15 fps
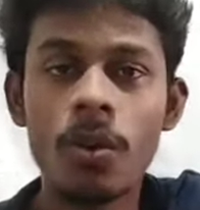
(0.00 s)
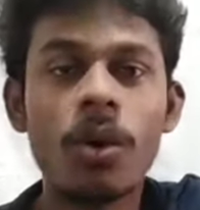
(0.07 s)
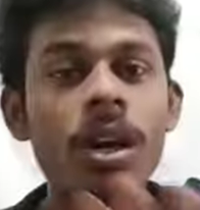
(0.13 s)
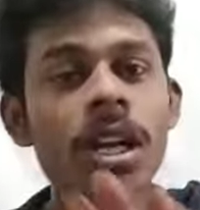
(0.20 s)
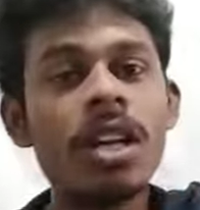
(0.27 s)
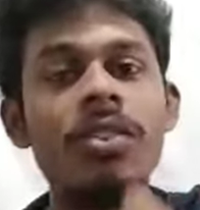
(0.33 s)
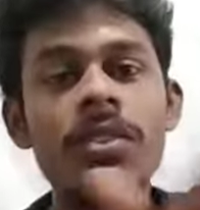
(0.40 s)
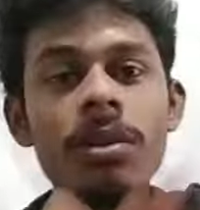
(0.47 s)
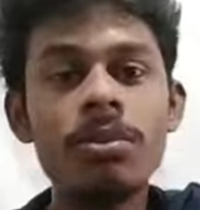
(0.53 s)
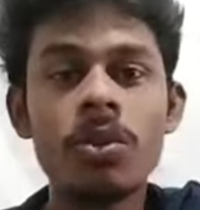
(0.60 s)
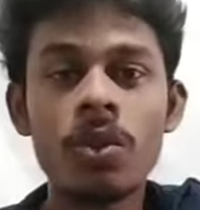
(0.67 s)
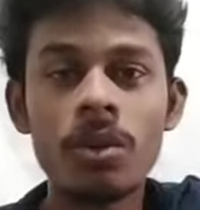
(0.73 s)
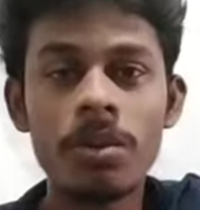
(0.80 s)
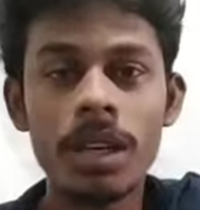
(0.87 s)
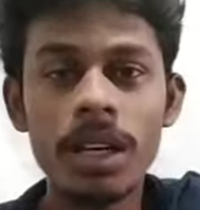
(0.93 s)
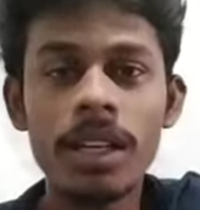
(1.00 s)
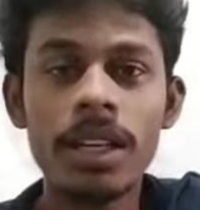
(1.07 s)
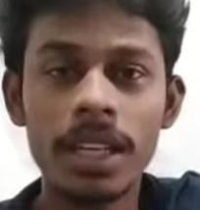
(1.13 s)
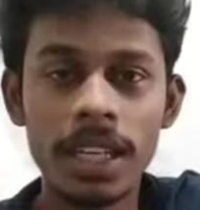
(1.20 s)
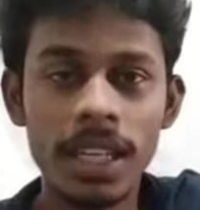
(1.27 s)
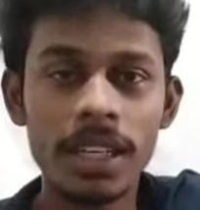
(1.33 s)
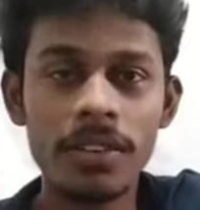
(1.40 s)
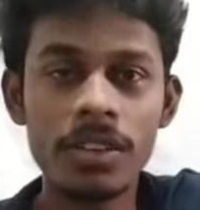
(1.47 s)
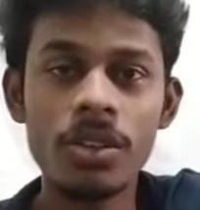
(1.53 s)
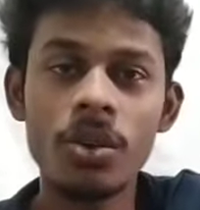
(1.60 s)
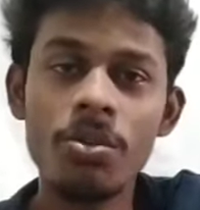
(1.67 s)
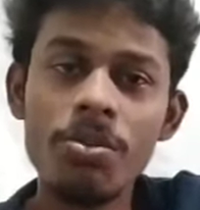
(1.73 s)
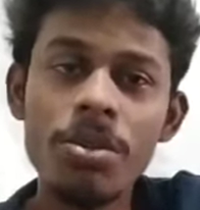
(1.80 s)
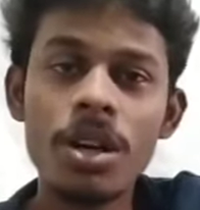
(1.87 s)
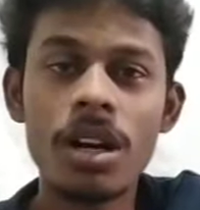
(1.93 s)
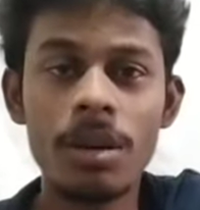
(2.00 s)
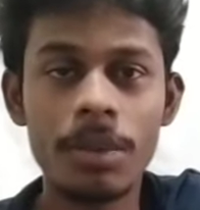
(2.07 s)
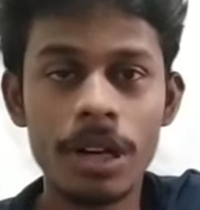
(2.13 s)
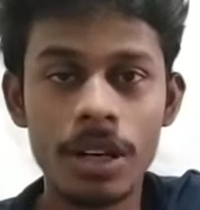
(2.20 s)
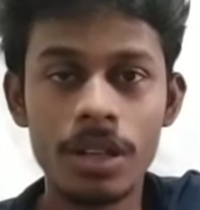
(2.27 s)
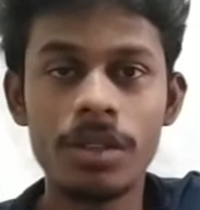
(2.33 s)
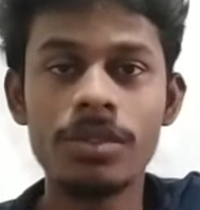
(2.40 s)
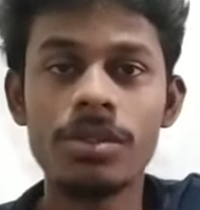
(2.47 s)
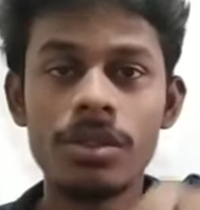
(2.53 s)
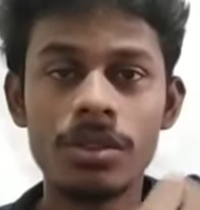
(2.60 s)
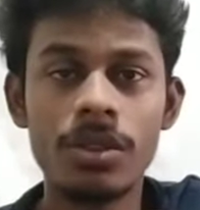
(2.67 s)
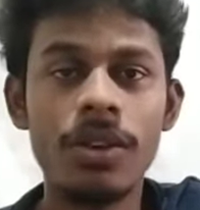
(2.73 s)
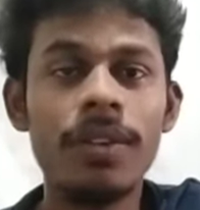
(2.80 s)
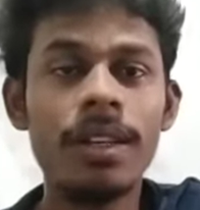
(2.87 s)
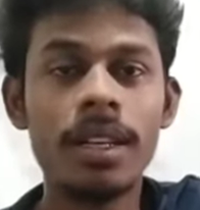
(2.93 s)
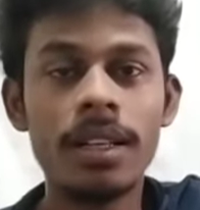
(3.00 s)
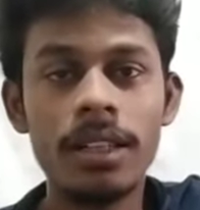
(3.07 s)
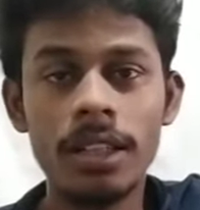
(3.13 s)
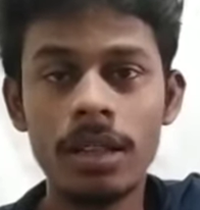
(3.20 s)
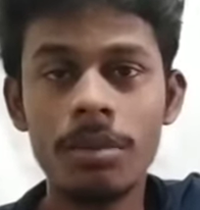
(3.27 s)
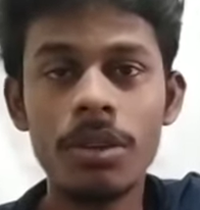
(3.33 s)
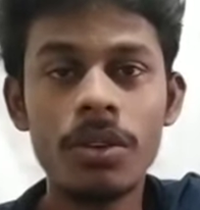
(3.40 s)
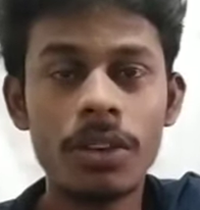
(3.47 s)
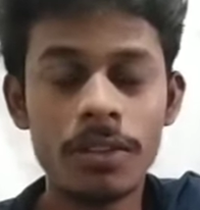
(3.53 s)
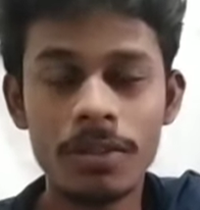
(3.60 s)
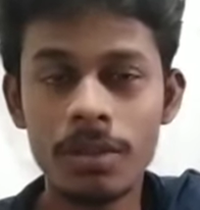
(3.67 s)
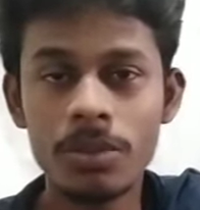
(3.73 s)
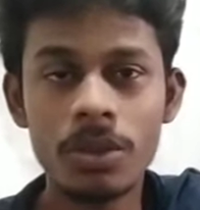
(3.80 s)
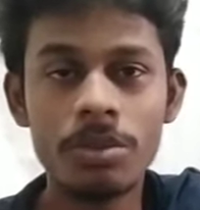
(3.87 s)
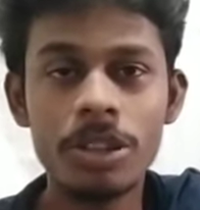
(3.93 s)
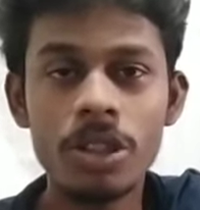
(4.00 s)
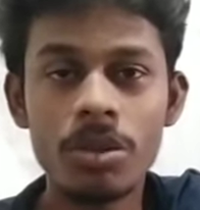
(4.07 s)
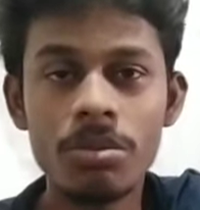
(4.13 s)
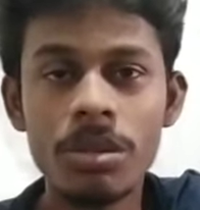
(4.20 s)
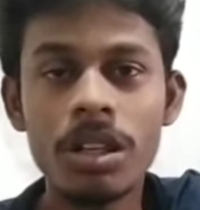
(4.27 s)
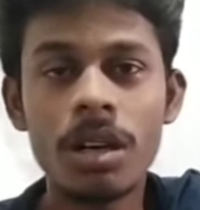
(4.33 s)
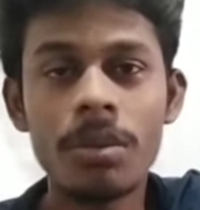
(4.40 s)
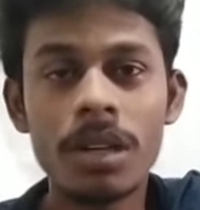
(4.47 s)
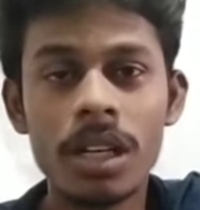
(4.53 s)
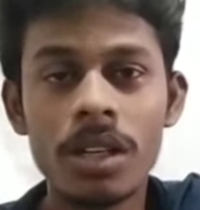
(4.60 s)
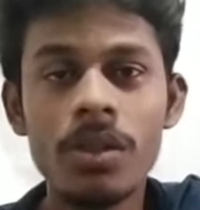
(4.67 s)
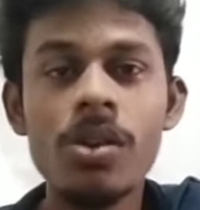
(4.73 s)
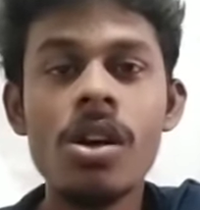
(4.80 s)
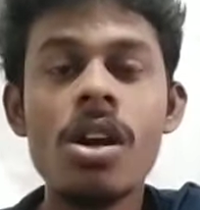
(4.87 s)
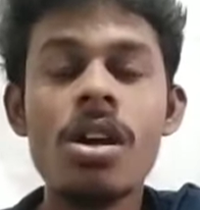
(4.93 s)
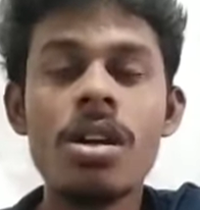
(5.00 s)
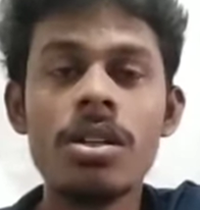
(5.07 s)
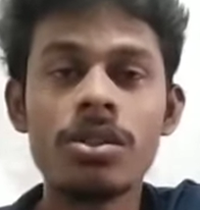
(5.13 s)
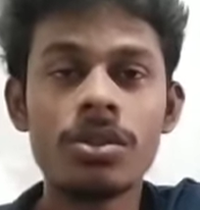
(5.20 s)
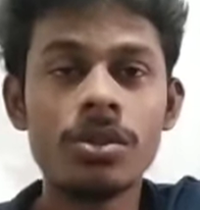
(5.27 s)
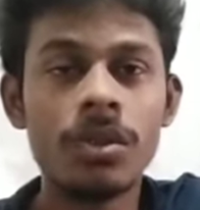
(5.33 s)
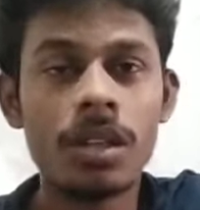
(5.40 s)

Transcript: ஒர்க் ஃப்ரம் ஹோம் எல்லாம் இங்கே வந்து ரொம்ப காமன் ஆயிரும் ஸோ கோவிட் நைன்டீனுக்கு அப்புறம் ஒர்க் ஃப்ரம் ஹோம் வந்து ரொம்ப காமன் ஆயிரும் ஸோ